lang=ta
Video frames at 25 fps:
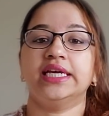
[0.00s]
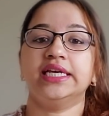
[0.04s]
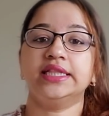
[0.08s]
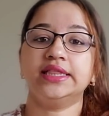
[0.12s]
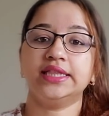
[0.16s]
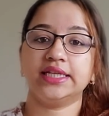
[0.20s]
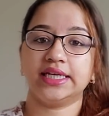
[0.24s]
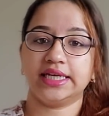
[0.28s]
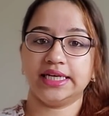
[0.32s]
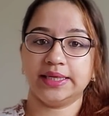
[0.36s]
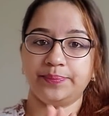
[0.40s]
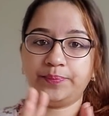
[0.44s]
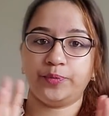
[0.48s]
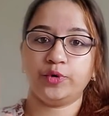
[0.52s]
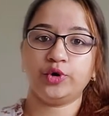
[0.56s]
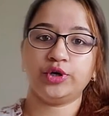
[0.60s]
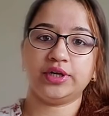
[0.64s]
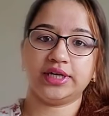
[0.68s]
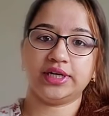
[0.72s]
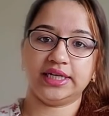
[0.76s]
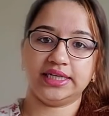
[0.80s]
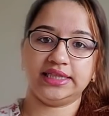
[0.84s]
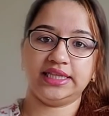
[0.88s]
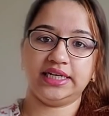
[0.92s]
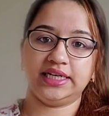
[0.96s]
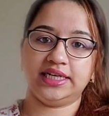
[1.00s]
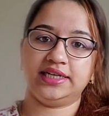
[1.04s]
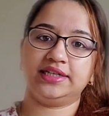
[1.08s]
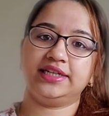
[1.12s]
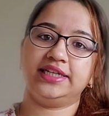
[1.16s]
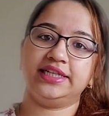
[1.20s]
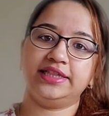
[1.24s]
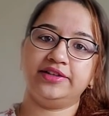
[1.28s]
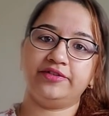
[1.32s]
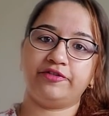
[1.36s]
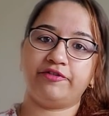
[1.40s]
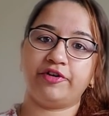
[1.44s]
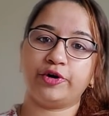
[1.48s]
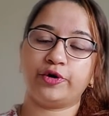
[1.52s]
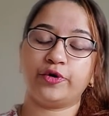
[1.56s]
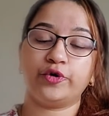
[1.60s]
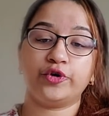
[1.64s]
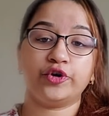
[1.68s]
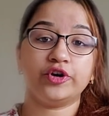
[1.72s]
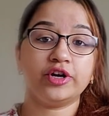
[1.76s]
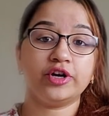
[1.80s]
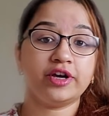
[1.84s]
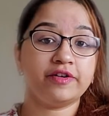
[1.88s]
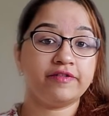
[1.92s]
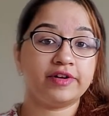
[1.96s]
இது இப்போது இதெல்லாம் இந்த
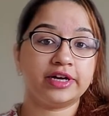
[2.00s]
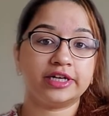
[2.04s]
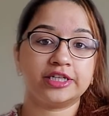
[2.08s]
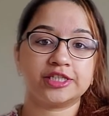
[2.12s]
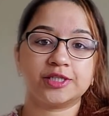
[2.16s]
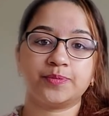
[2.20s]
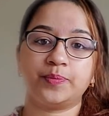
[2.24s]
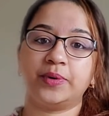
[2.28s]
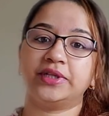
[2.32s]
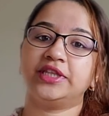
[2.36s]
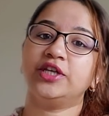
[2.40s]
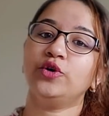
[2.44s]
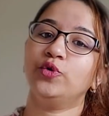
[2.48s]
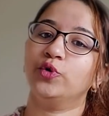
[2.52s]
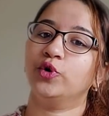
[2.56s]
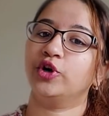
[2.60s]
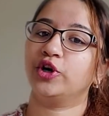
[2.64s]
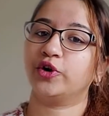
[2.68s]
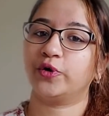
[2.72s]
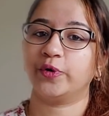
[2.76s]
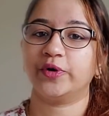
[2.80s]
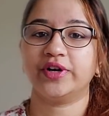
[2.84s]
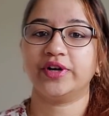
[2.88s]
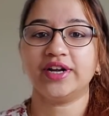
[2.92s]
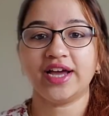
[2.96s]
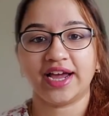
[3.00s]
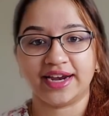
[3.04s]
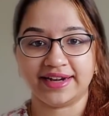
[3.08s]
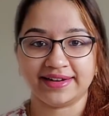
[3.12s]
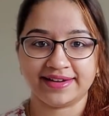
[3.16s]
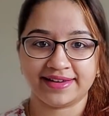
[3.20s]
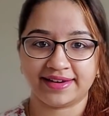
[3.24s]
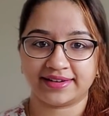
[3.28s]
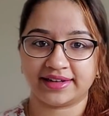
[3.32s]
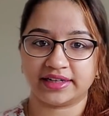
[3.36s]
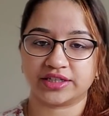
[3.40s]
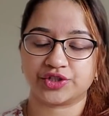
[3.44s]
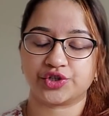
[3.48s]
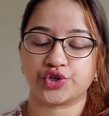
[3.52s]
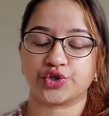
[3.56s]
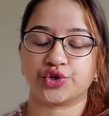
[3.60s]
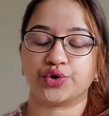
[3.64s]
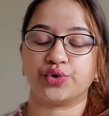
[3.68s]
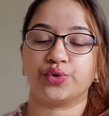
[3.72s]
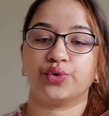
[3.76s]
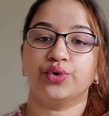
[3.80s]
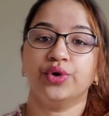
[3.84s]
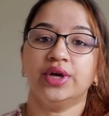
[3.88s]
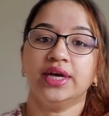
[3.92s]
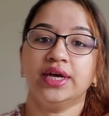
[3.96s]
கொரோனா வைரஸ் பற்றி உங்களுக்கு ஒரு ஐடியா
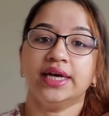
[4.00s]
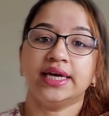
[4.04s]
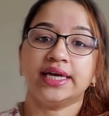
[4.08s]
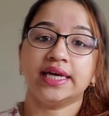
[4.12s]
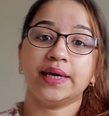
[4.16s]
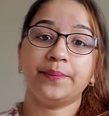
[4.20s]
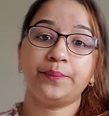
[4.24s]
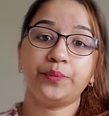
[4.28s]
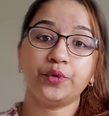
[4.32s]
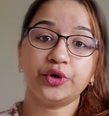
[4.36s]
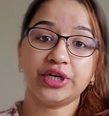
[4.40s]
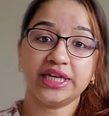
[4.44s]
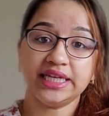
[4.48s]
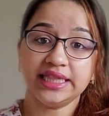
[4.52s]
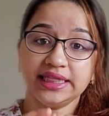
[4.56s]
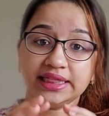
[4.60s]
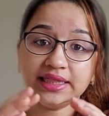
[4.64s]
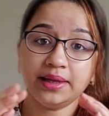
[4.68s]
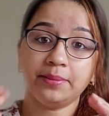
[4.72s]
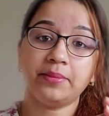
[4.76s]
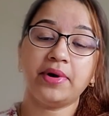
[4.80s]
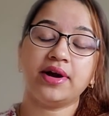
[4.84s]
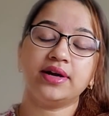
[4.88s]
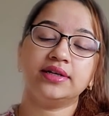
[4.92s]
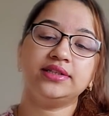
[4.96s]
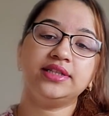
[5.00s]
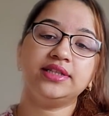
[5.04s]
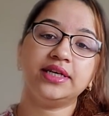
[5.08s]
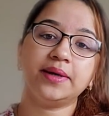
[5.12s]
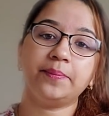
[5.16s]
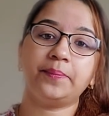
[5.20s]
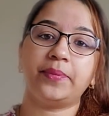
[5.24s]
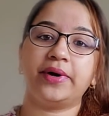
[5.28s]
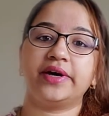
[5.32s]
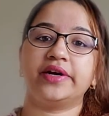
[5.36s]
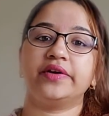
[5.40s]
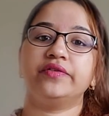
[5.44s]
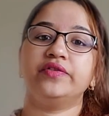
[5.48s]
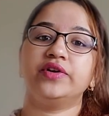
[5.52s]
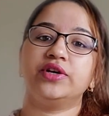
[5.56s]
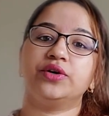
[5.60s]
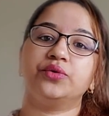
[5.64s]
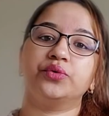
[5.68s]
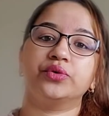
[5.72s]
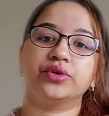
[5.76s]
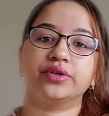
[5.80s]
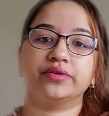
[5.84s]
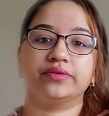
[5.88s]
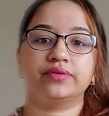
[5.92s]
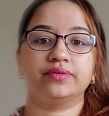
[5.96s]
கிடைச்சிருக்கும் இப்போது இந்த மாதிரி பரவுகிற
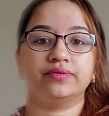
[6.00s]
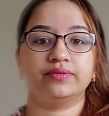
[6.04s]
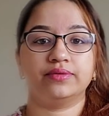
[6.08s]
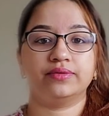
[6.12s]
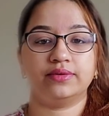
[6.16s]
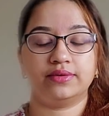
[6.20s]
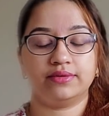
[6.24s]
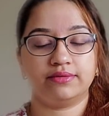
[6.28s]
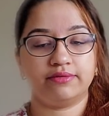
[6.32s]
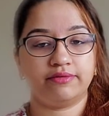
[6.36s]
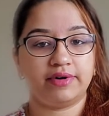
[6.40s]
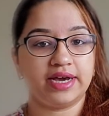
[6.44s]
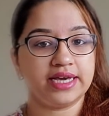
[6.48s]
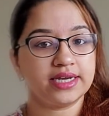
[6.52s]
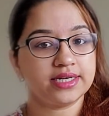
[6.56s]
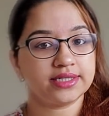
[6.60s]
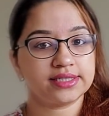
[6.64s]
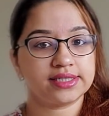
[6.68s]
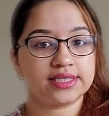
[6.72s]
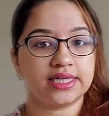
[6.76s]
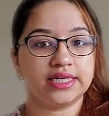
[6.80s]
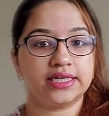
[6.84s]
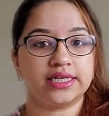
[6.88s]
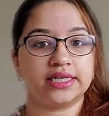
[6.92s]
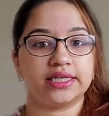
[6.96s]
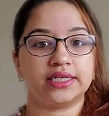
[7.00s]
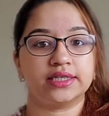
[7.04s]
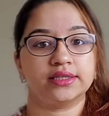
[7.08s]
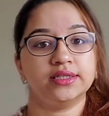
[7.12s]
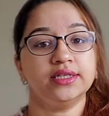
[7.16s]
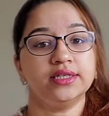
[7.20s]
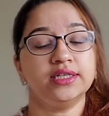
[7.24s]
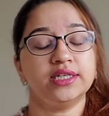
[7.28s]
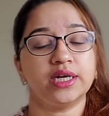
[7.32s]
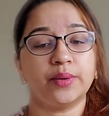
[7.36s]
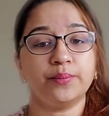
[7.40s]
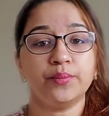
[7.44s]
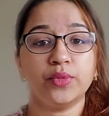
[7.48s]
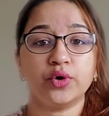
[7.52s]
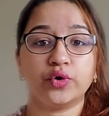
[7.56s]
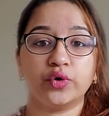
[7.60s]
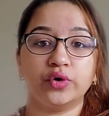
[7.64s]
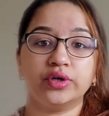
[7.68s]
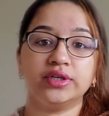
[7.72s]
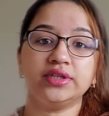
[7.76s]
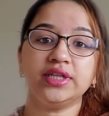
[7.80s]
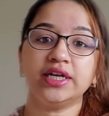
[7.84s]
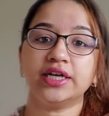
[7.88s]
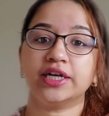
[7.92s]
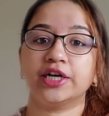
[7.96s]
ஒரு வைரஸ் கிட்ட இருந்து நம்ம
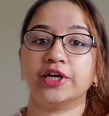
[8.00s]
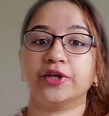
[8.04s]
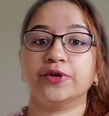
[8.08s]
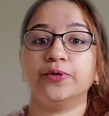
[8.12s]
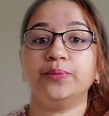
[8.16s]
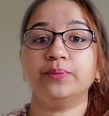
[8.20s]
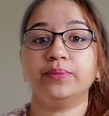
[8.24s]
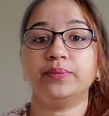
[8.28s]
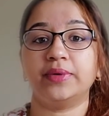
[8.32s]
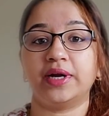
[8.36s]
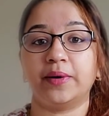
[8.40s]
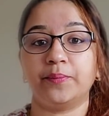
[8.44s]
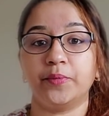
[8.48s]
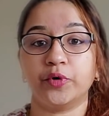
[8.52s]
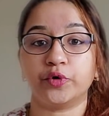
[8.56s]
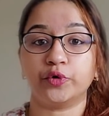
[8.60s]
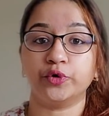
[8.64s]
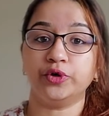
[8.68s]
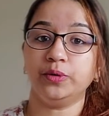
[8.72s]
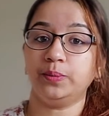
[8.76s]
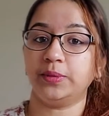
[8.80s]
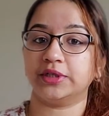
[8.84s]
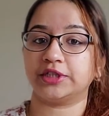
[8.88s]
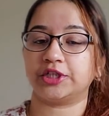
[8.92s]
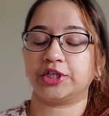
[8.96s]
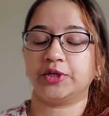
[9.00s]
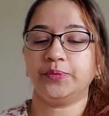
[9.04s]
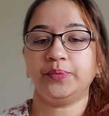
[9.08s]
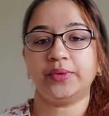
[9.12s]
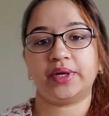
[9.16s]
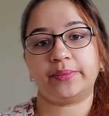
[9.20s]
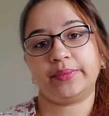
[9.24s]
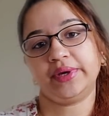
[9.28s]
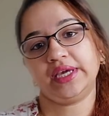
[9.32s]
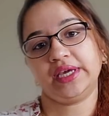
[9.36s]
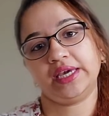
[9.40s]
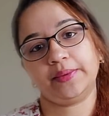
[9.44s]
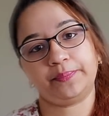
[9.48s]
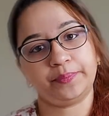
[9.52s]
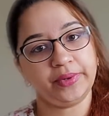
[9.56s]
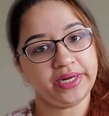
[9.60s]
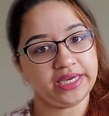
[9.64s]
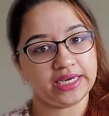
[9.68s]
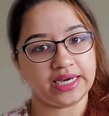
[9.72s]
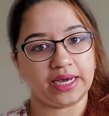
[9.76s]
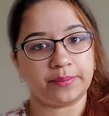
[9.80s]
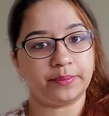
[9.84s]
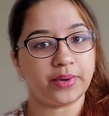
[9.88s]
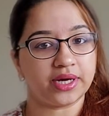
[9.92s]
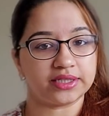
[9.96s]
குழந்தைங்களையும் நம்ம குடும்பத்தையும் நம்ம எப்படி
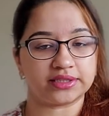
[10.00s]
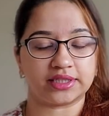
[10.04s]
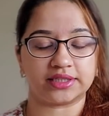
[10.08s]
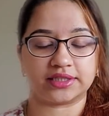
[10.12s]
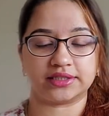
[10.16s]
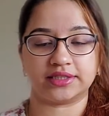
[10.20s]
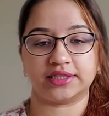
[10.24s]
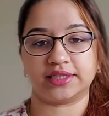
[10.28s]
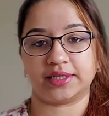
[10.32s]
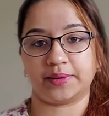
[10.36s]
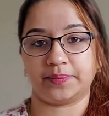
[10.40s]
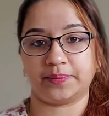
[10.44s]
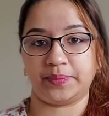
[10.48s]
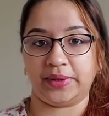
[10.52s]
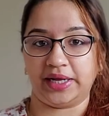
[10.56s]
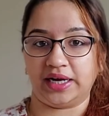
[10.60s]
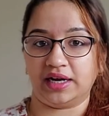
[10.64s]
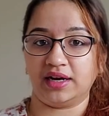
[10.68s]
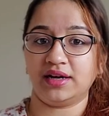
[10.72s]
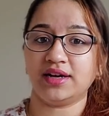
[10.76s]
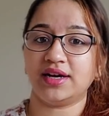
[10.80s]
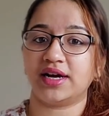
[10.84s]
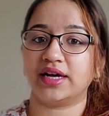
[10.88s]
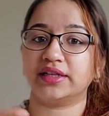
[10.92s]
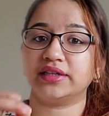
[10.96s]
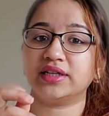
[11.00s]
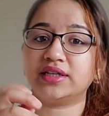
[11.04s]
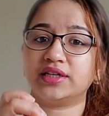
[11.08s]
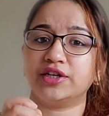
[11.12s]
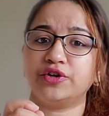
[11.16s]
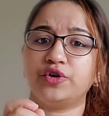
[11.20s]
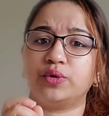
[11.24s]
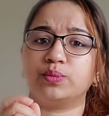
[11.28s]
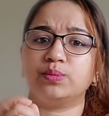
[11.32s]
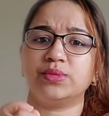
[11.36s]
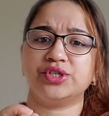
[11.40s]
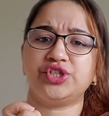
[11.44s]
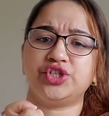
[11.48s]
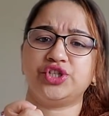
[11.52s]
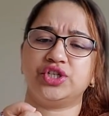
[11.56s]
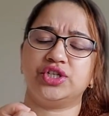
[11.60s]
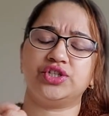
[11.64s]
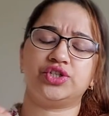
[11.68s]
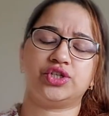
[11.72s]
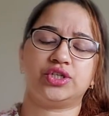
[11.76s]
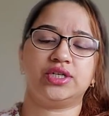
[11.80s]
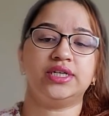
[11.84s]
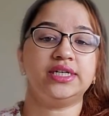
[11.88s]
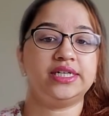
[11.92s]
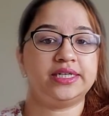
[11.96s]
காப்பாற்றுறது அப்படின்னா அதுக்கு ரொம்ப சின்ன
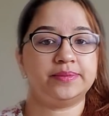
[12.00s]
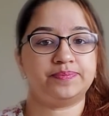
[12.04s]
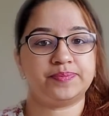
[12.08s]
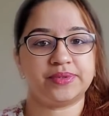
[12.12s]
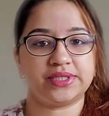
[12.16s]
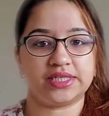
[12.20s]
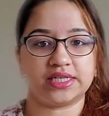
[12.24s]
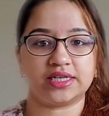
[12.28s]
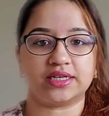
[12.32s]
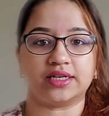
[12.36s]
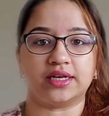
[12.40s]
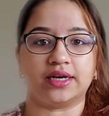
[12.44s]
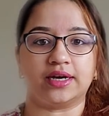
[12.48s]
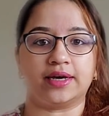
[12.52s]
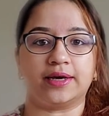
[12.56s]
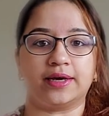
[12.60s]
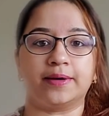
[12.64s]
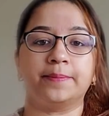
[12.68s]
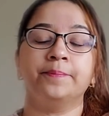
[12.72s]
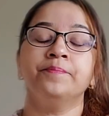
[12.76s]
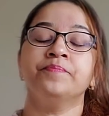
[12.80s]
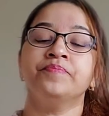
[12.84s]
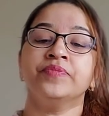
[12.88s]
சின்ன டிப்ஸ் இருக்குங்க